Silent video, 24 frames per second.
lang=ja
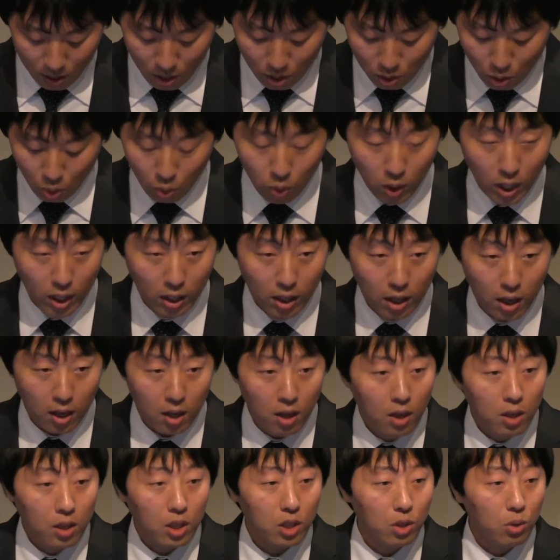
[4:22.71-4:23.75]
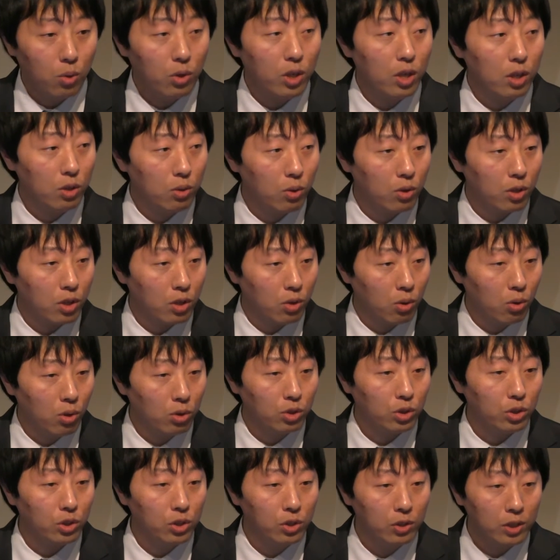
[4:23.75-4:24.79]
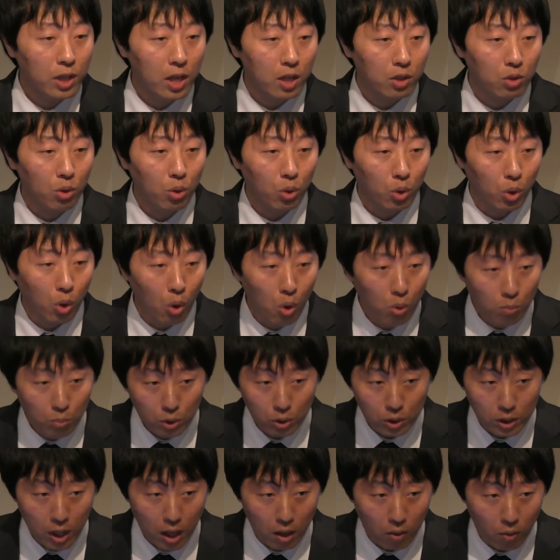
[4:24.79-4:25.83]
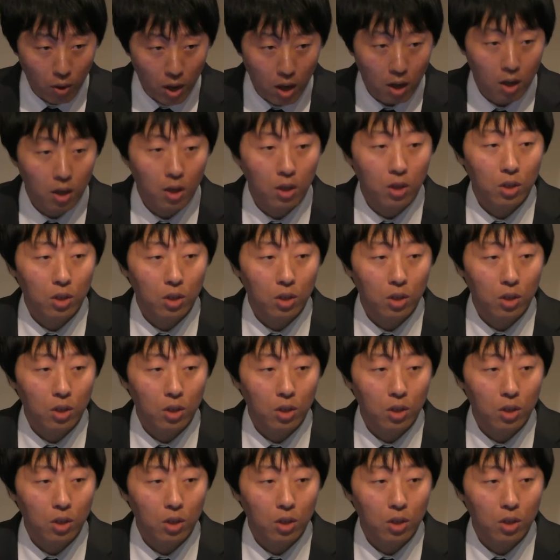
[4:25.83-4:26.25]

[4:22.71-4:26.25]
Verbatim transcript: その結果、一人一人の駐在員の業務負担は